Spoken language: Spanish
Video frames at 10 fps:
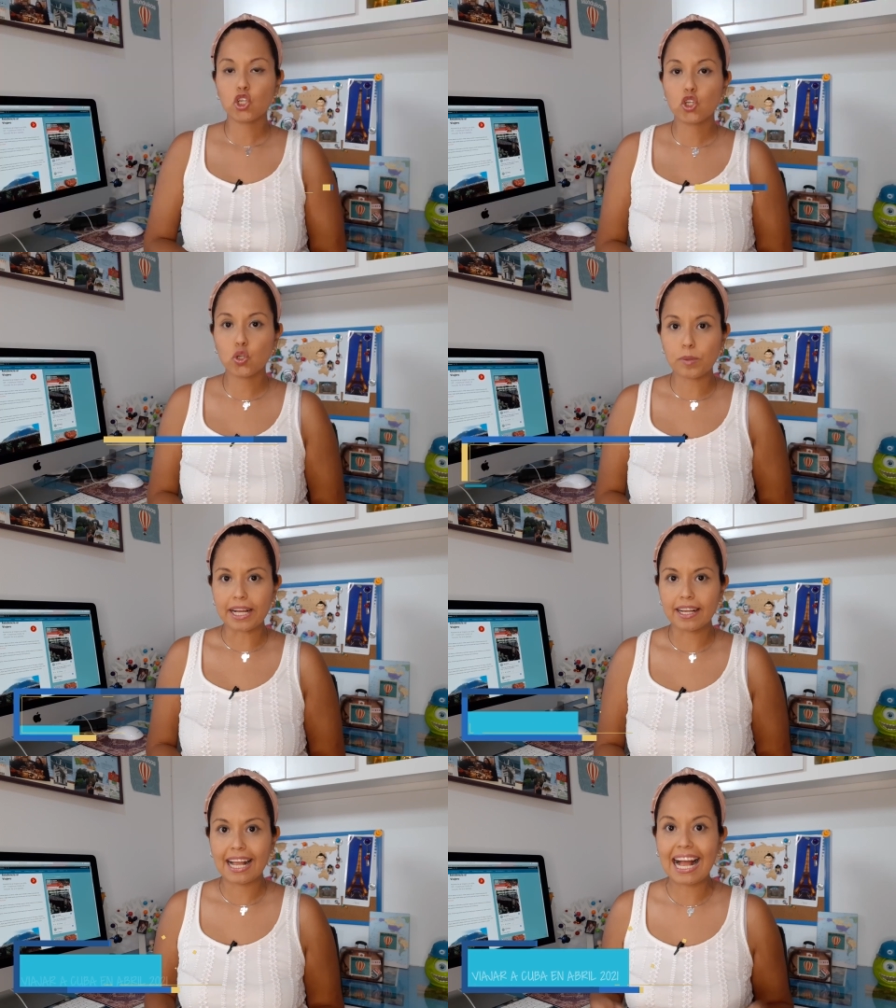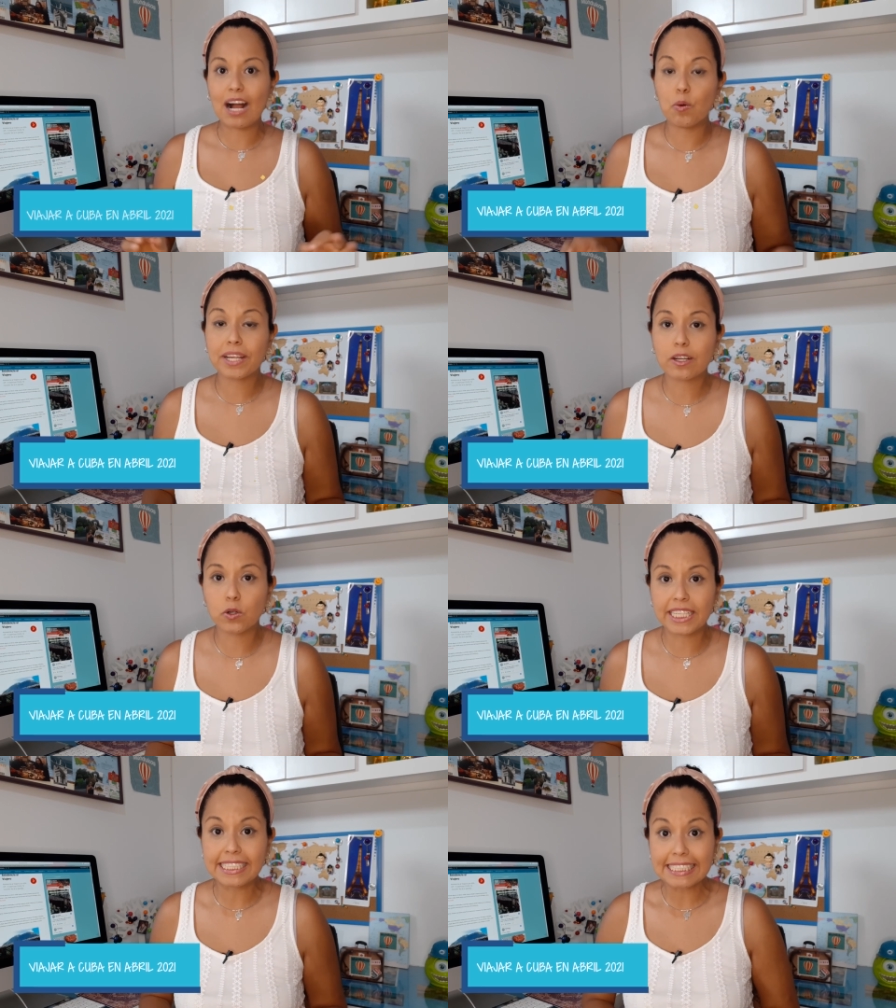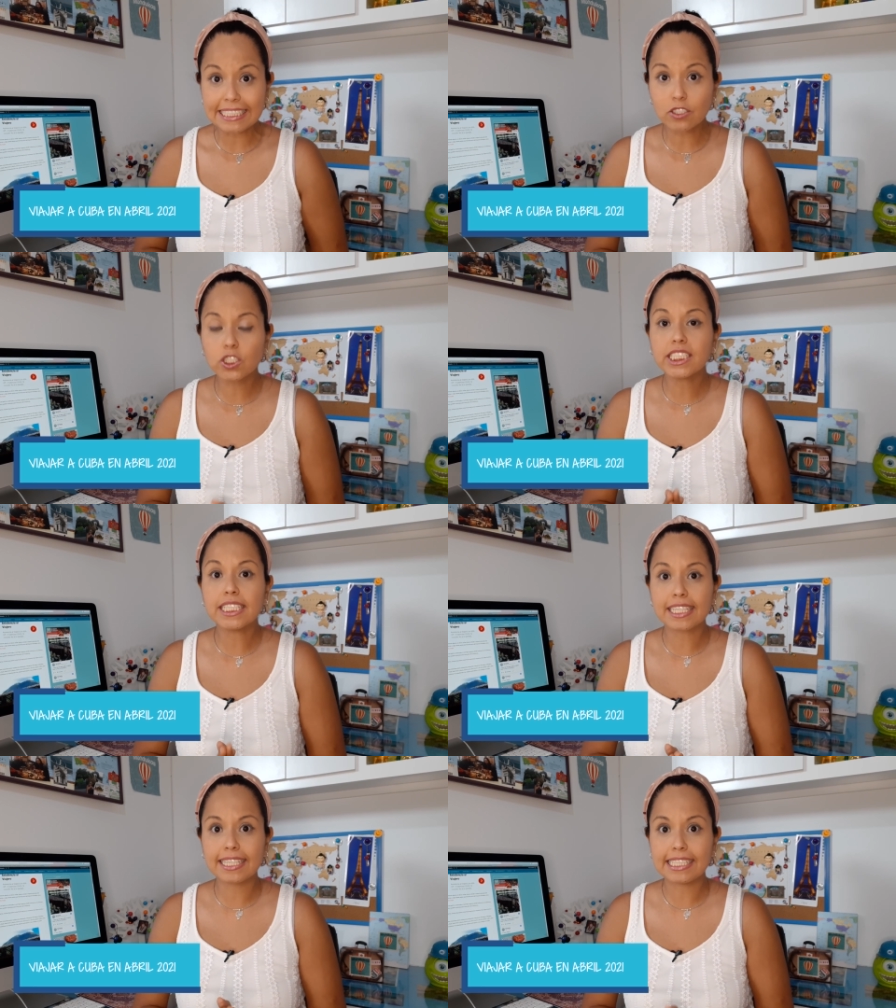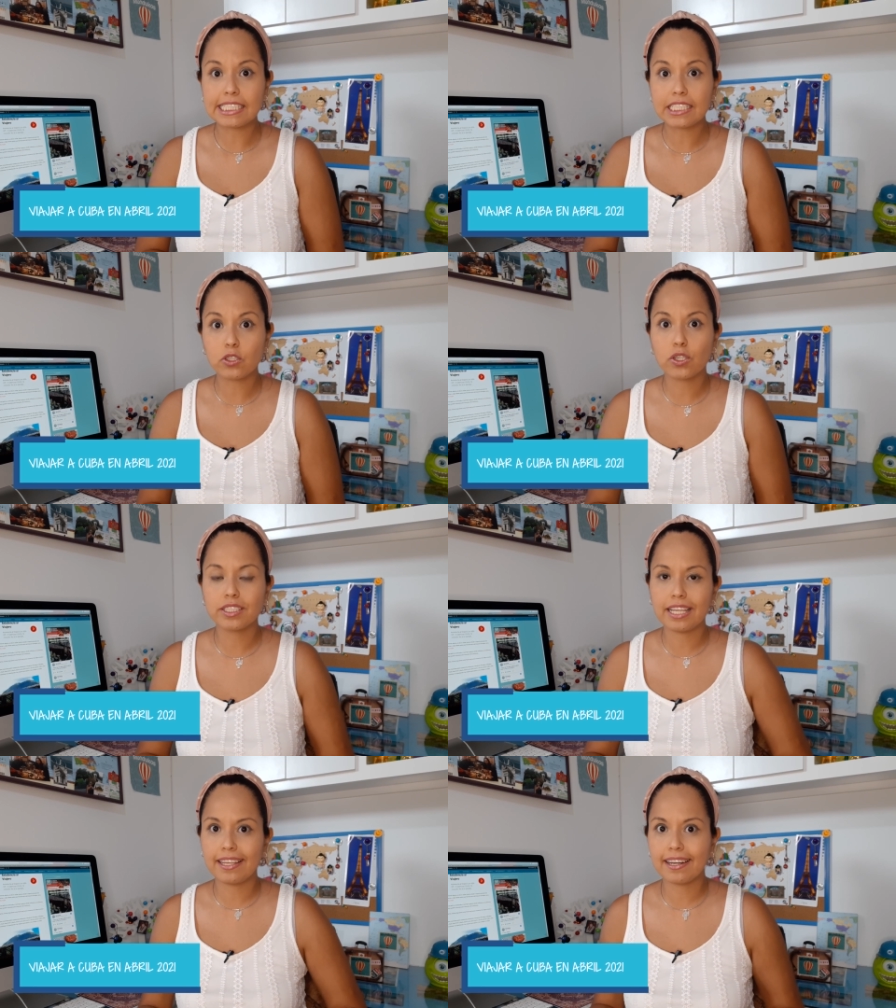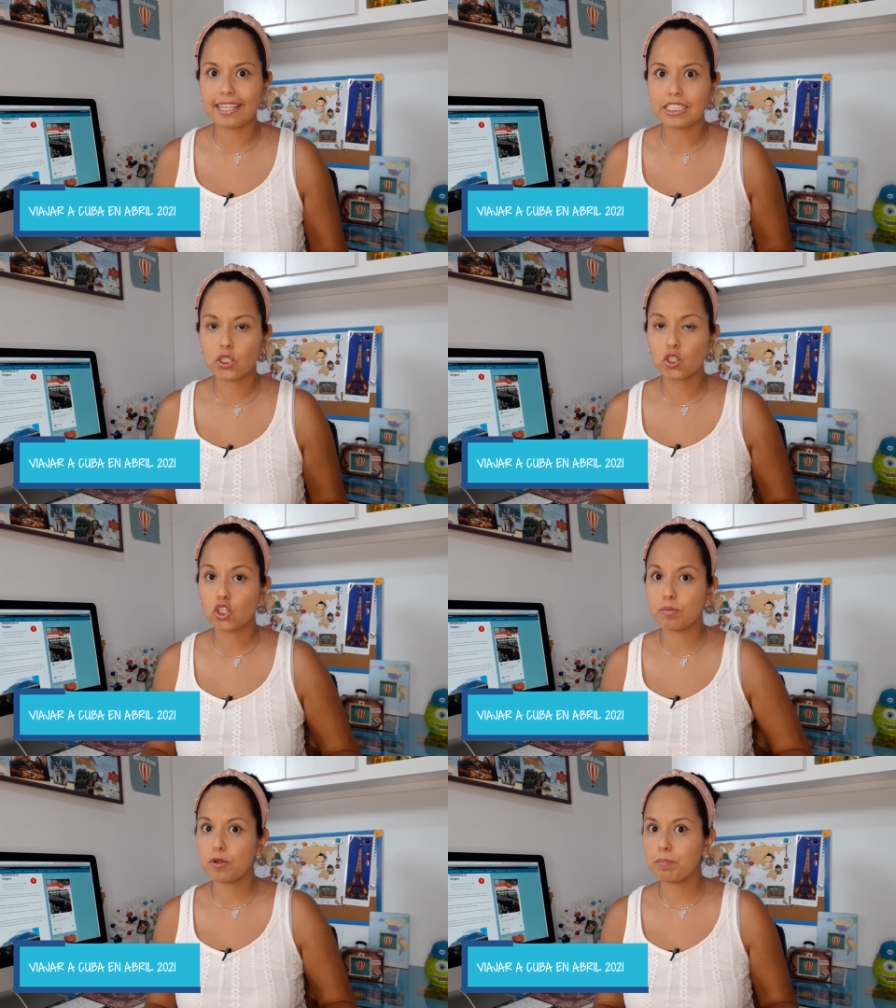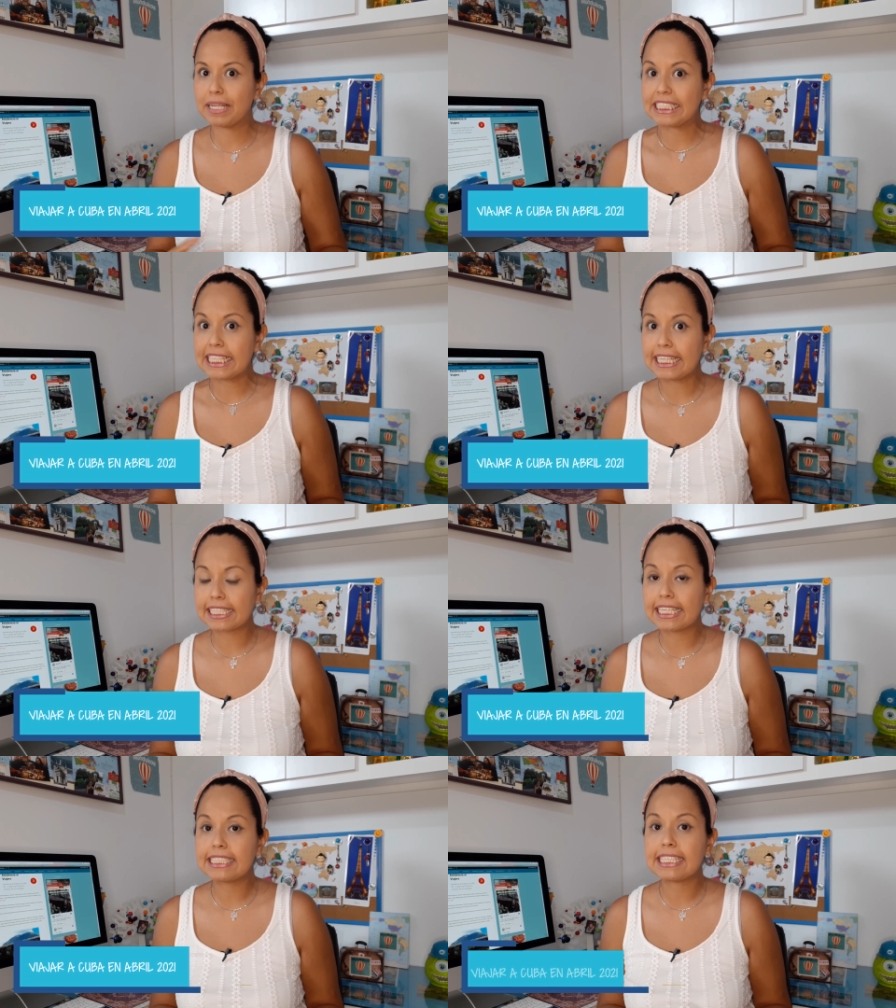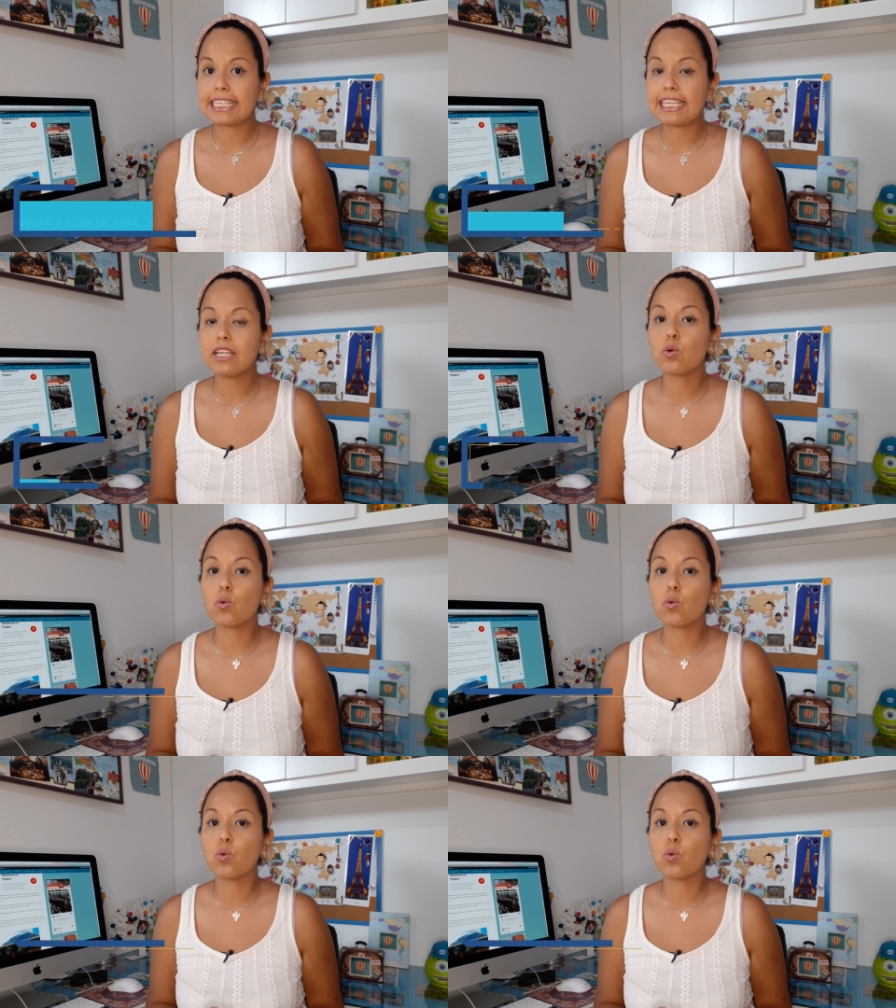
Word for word: Cuba. Aunque con estrictos requisitos de ingreso como PCRs y